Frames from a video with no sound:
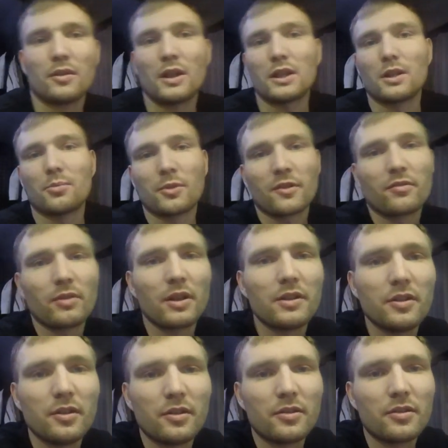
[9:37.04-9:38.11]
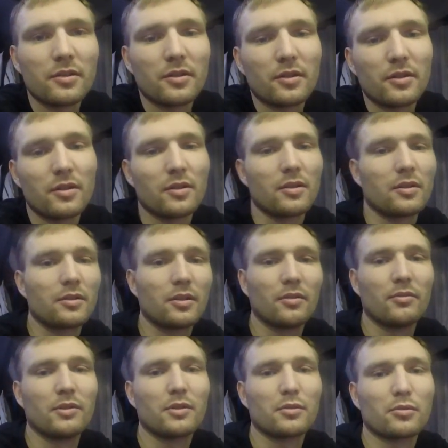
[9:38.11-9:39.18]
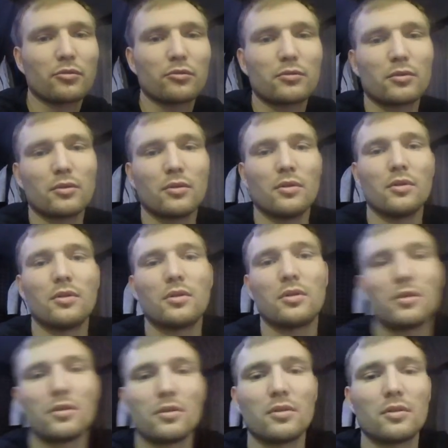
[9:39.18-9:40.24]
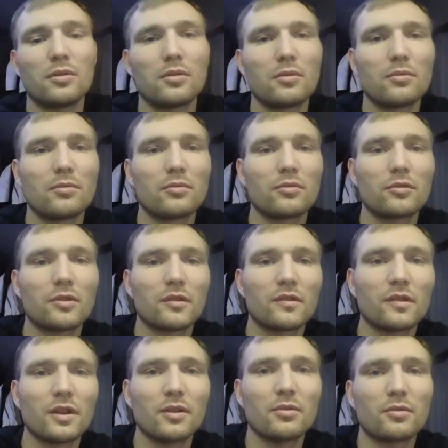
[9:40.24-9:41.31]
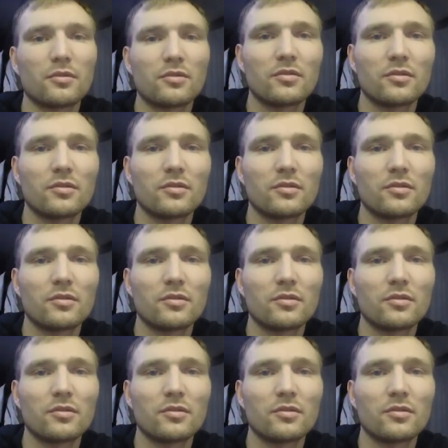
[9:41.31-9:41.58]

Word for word: Надо позвонить э, на выгрузку. Сказать,